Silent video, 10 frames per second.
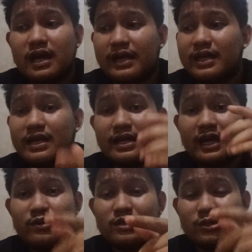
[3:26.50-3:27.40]
ada
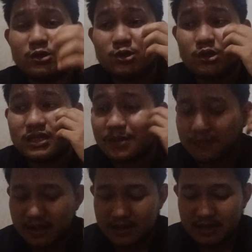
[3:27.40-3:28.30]
anunya tuh not
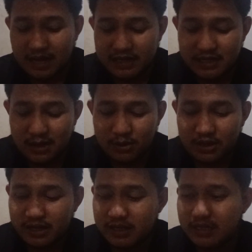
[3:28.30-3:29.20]
apa ada
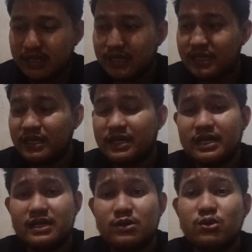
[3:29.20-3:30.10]
kawan naik di
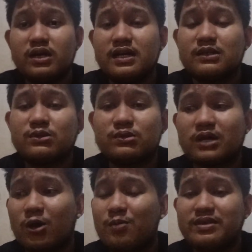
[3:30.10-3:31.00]
Google
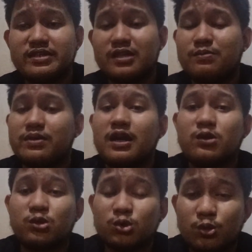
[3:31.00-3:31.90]
tuh kau mencet pihak
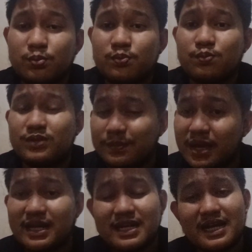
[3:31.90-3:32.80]
YouTube
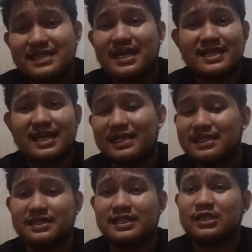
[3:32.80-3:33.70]
tapi ada dengan syarat-syarat
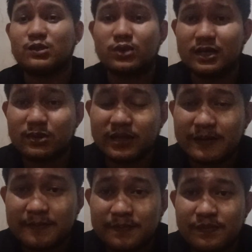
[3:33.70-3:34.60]
tertentu kayak itu
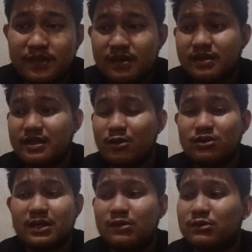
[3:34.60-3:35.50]
nah yang
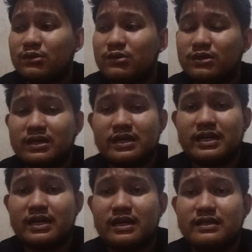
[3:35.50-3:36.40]
aku tahu tuh
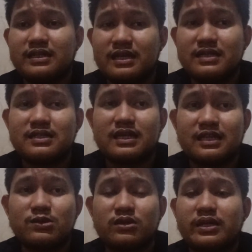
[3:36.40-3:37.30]
yang jelas
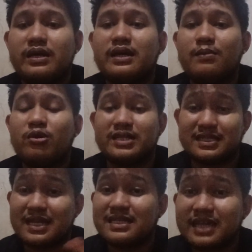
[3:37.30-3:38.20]
kita sudah
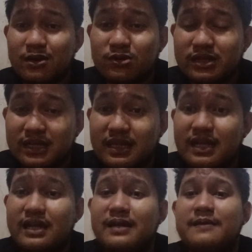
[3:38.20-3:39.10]
monetisasi akun
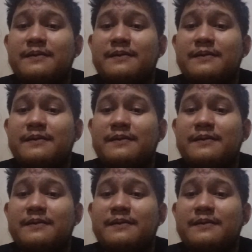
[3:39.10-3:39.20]
kita